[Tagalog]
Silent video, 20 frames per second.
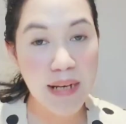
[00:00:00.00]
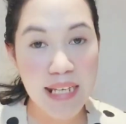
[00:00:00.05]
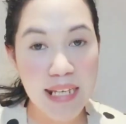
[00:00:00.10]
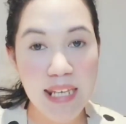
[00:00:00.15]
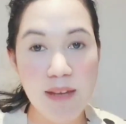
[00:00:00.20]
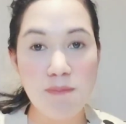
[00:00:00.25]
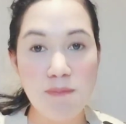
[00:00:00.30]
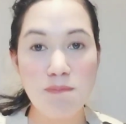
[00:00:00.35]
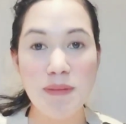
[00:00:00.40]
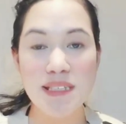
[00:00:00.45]

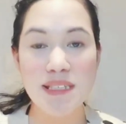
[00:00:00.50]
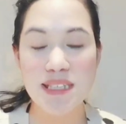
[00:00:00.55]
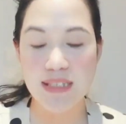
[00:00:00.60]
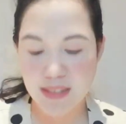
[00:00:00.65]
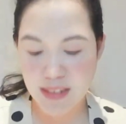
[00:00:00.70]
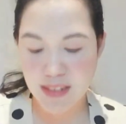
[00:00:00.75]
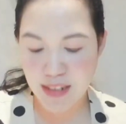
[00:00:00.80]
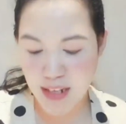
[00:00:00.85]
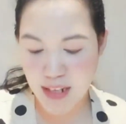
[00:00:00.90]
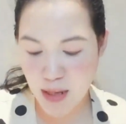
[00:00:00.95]
Malaking
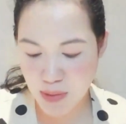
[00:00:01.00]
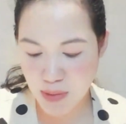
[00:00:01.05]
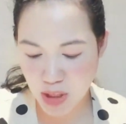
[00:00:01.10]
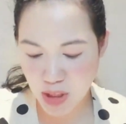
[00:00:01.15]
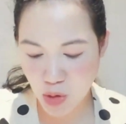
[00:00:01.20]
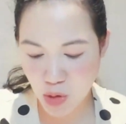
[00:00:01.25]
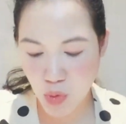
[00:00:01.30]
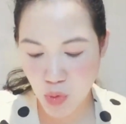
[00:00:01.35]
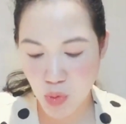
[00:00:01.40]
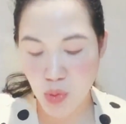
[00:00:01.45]
pasasalamat
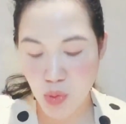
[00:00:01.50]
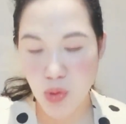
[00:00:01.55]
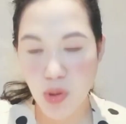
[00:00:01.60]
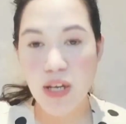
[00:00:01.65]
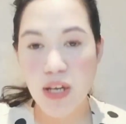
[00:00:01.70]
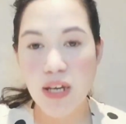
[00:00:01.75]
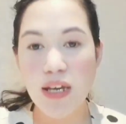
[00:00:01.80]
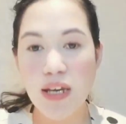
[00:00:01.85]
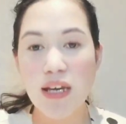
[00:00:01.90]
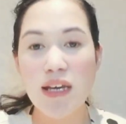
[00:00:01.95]
ko
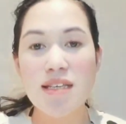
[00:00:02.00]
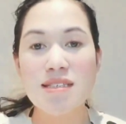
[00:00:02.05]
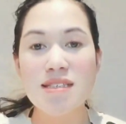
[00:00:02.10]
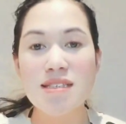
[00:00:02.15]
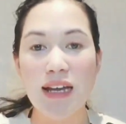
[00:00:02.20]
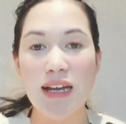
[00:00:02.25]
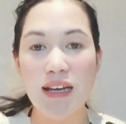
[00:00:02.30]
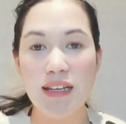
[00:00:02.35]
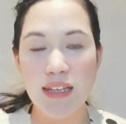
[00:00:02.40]
sa